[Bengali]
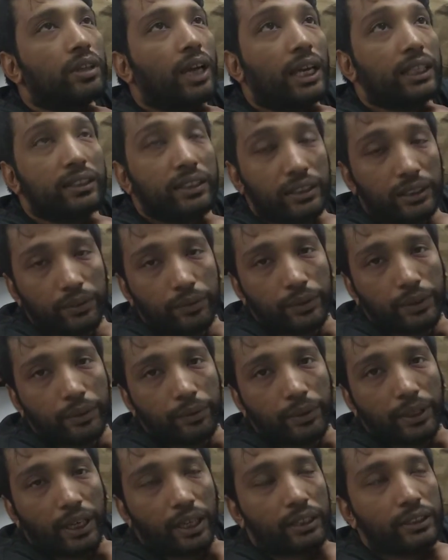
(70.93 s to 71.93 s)
রাজনীতি
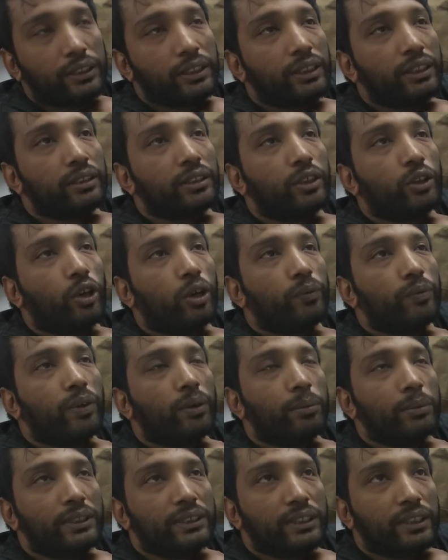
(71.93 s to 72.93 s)
ফিরে ফিরে আসে দ্য
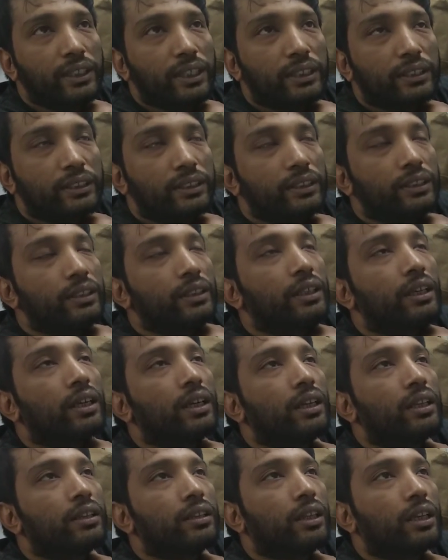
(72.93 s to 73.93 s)
কনফার্মিস্টটা দেখছি
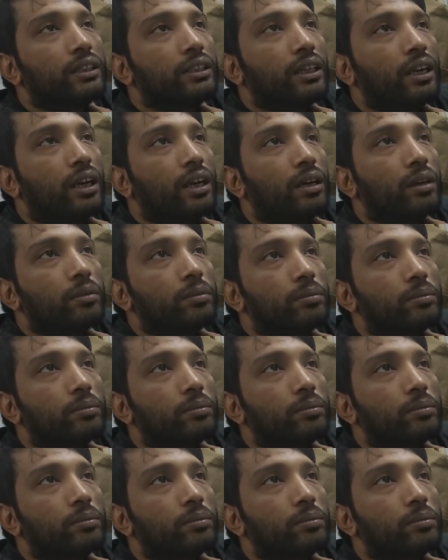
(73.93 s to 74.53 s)
তাছাড়া